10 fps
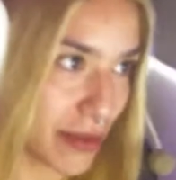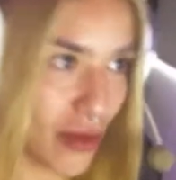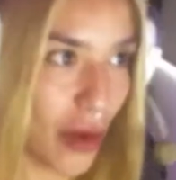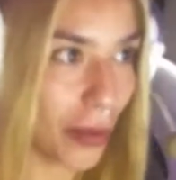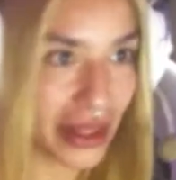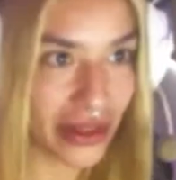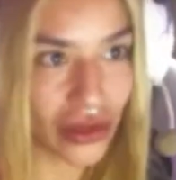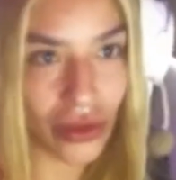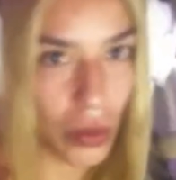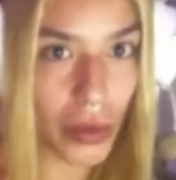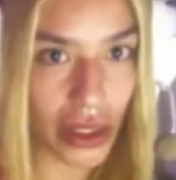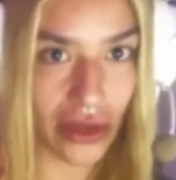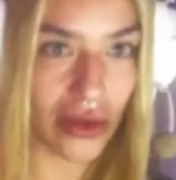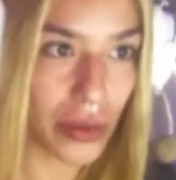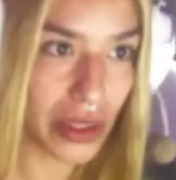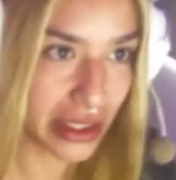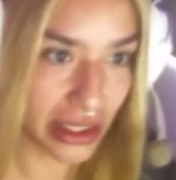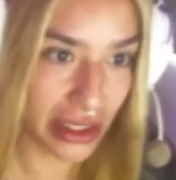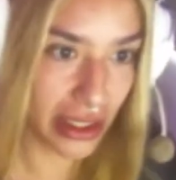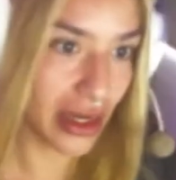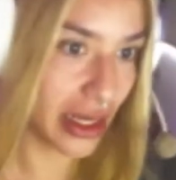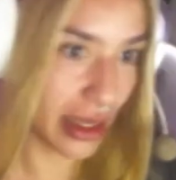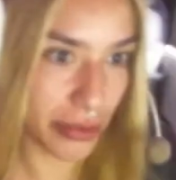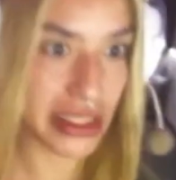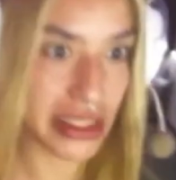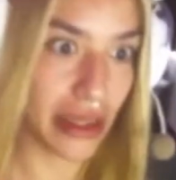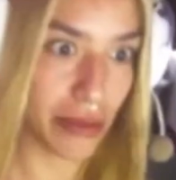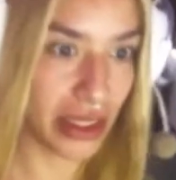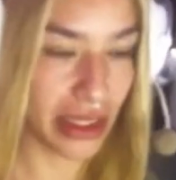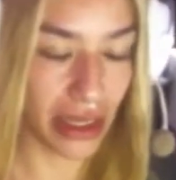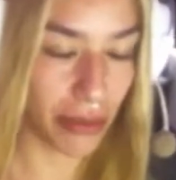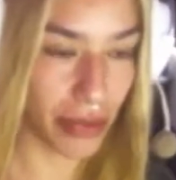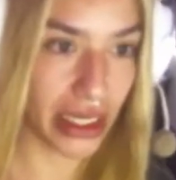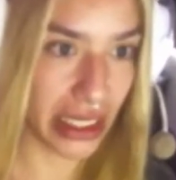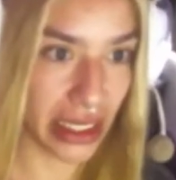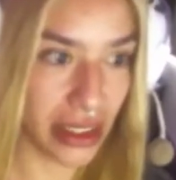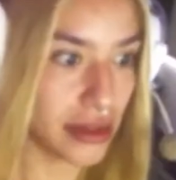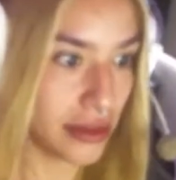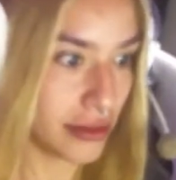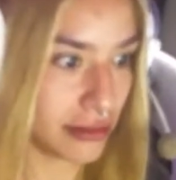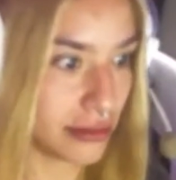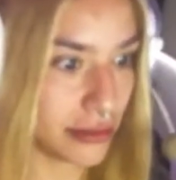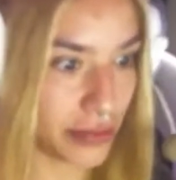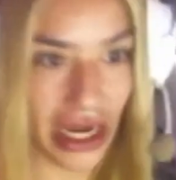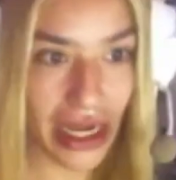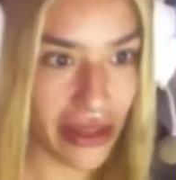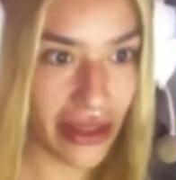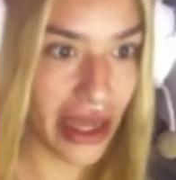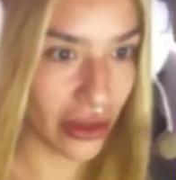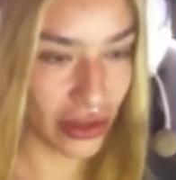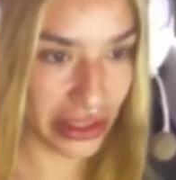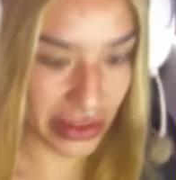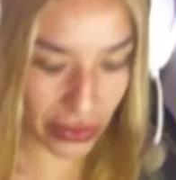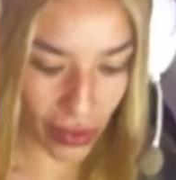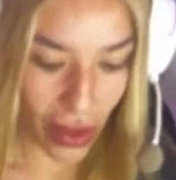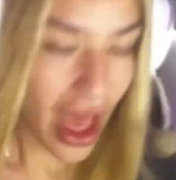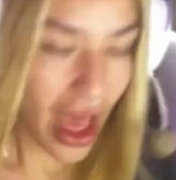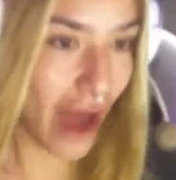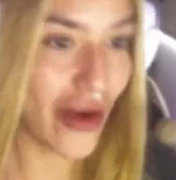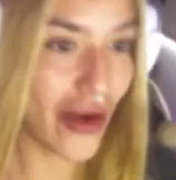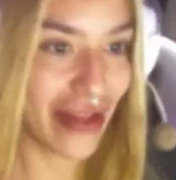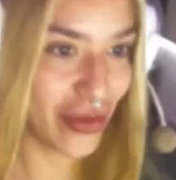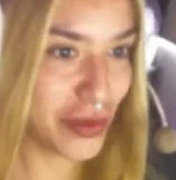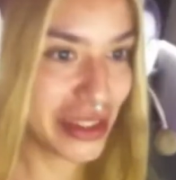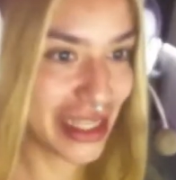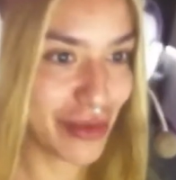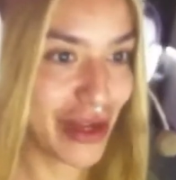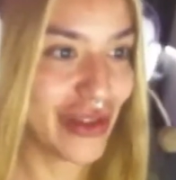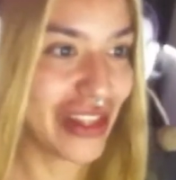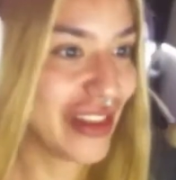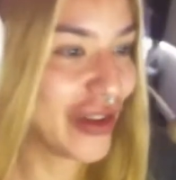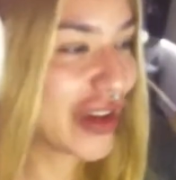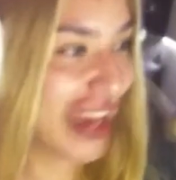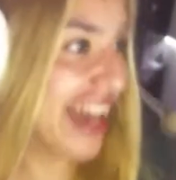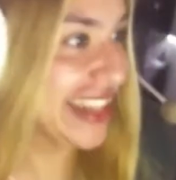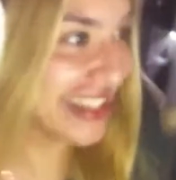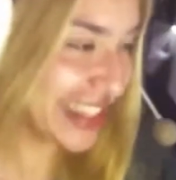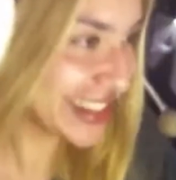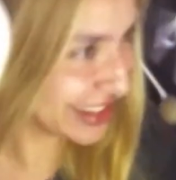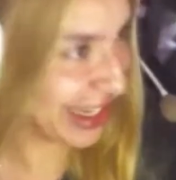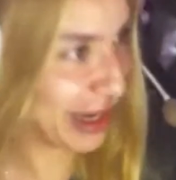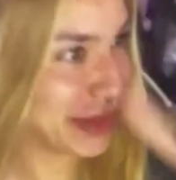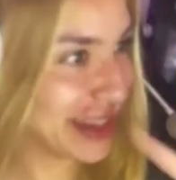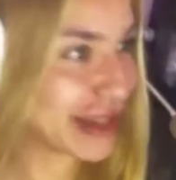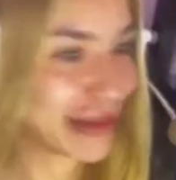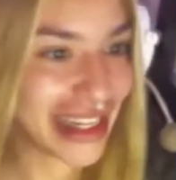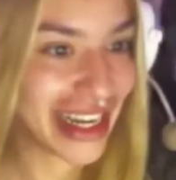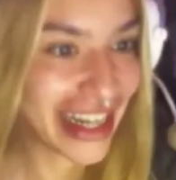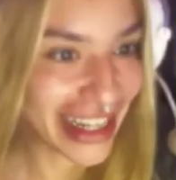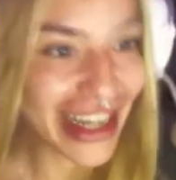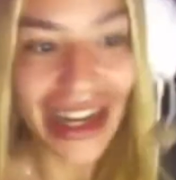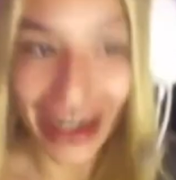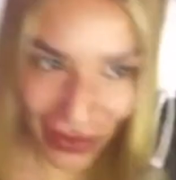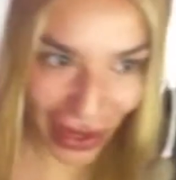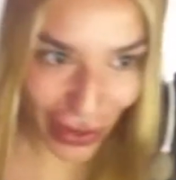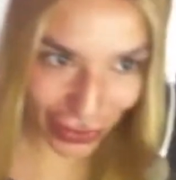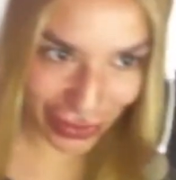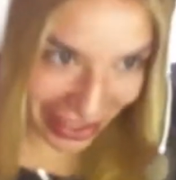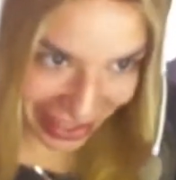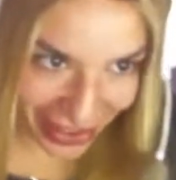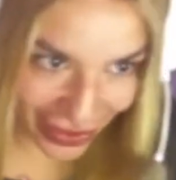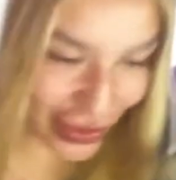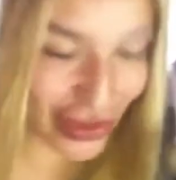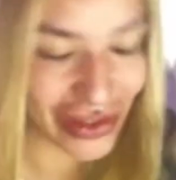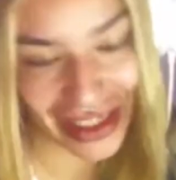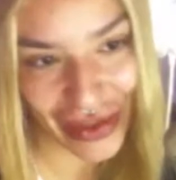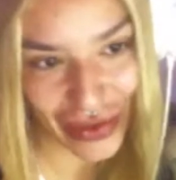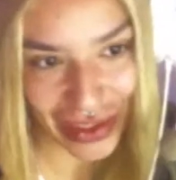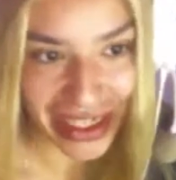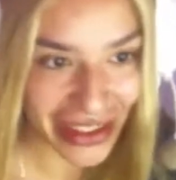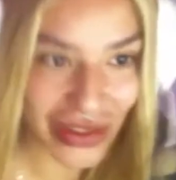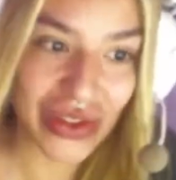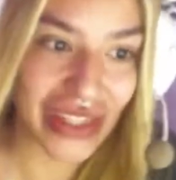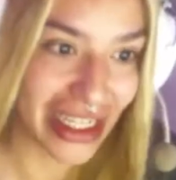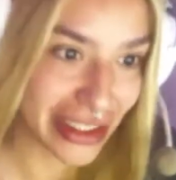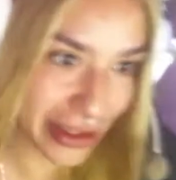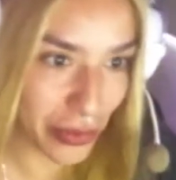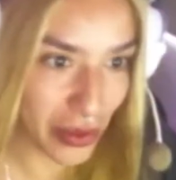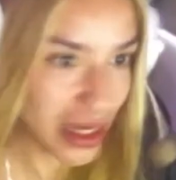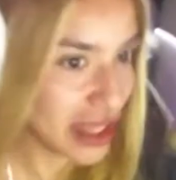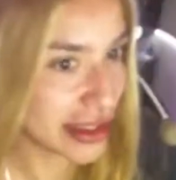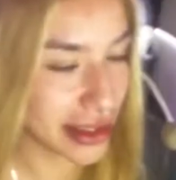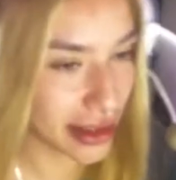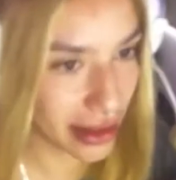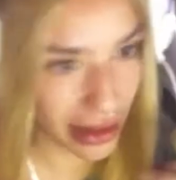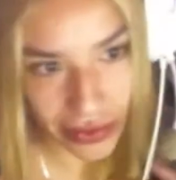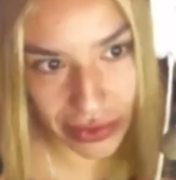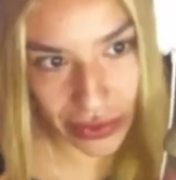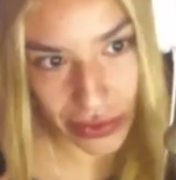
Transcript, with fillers: momento no creo que hubiera tenido la capacidad mental para para lidiar con eso. Ahora, tú me estás preguntando qué haces, déjame terminar. Creo que hago contenido, contenido en redes sociales, te podría decir que hago Sí,